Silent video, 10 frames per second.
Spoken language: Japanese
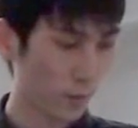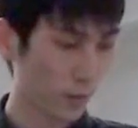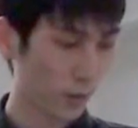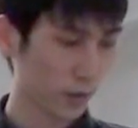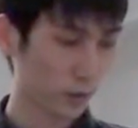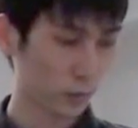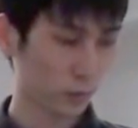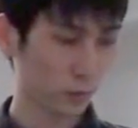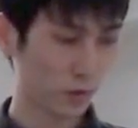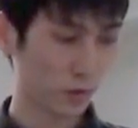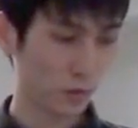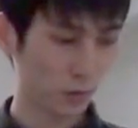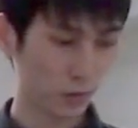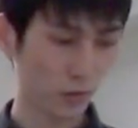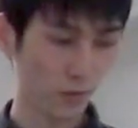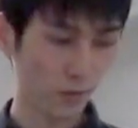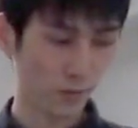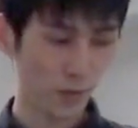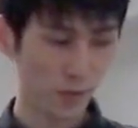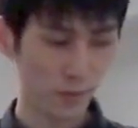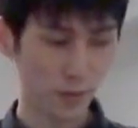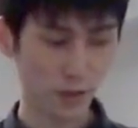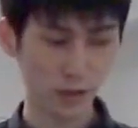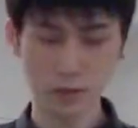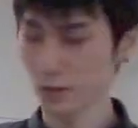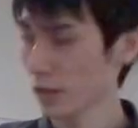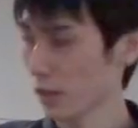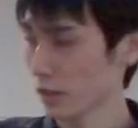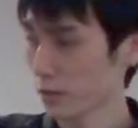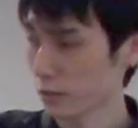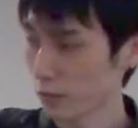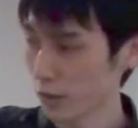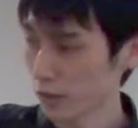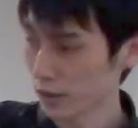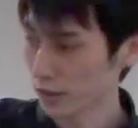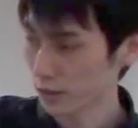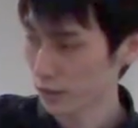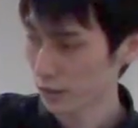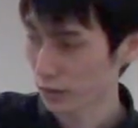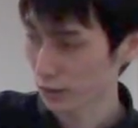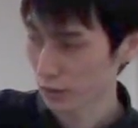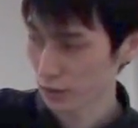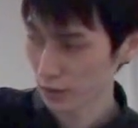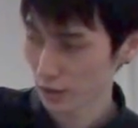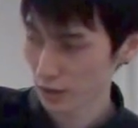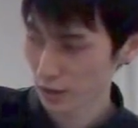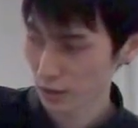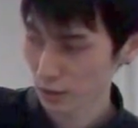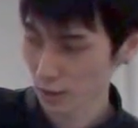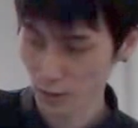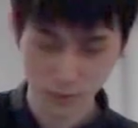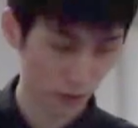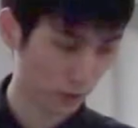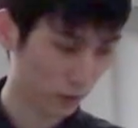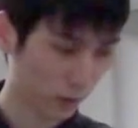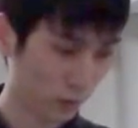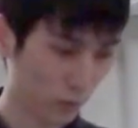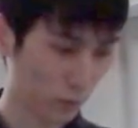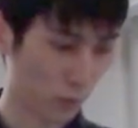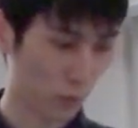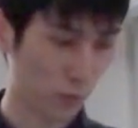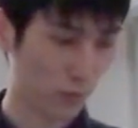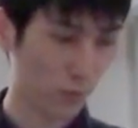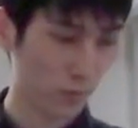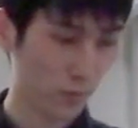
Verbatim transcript: 分かったこととしては、かかり受けの解析の誤りというものを、